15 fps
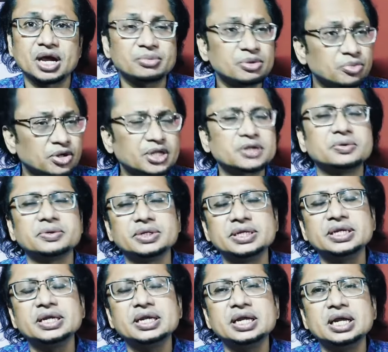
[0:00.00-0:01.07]
আমি মনে করি
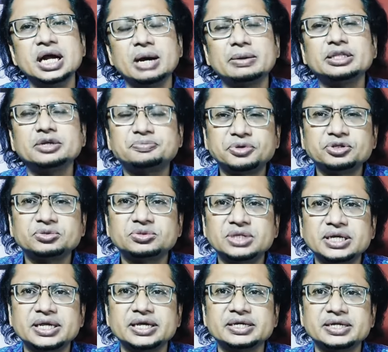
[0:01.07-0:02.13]
আমাদের
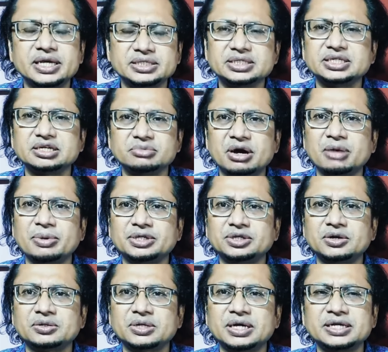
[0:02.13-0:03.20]
প্রত্যেকের এটা নিয়ে ভাবা
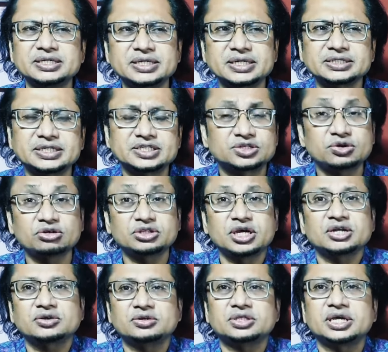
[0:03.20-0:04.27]
দরকার এটাকে জাস্ট
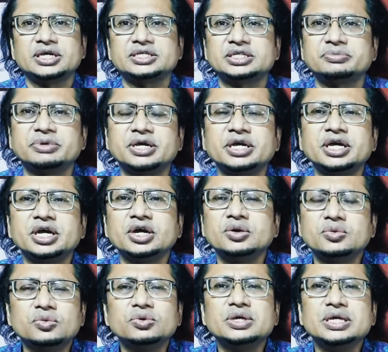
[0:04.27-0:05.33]
কথার কথা হিসাবে
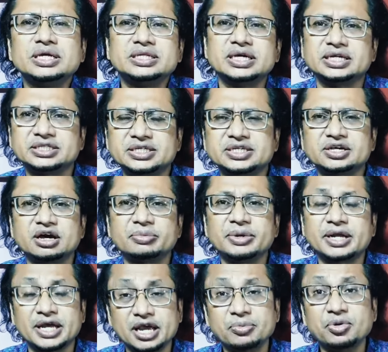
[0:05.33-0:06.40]
উড়িয়ে দেওয়া ঠিক হবে
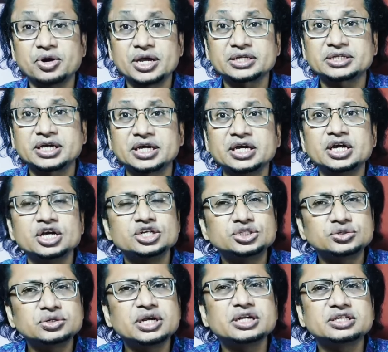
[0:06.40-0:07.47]
না এবং একটা
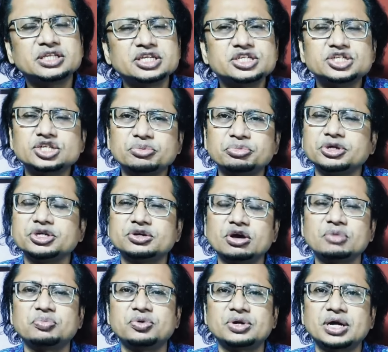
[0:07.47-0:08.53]
সুনির্দিষ্ট
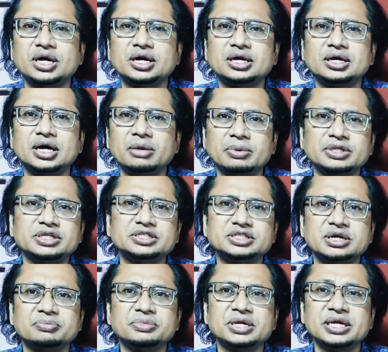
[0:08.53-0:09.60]
পরিকল্পনা আমাদের
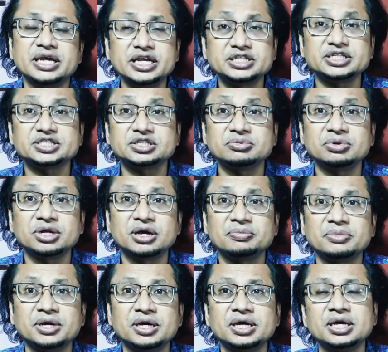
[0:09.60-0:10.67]
সামনে এসেছে বলে
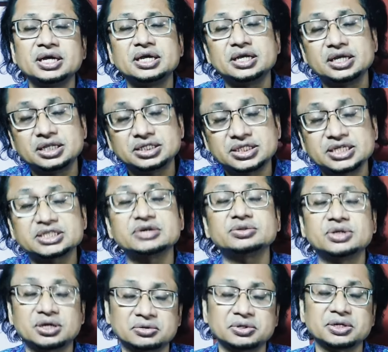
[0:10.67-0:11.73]
আমরা সেটাও
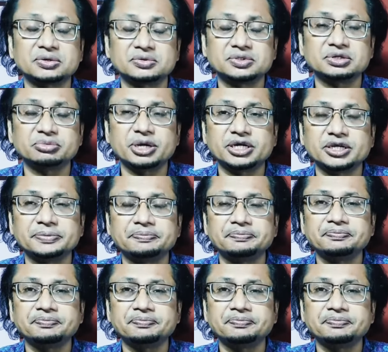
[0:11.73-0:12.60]
ধারণা করতে পারি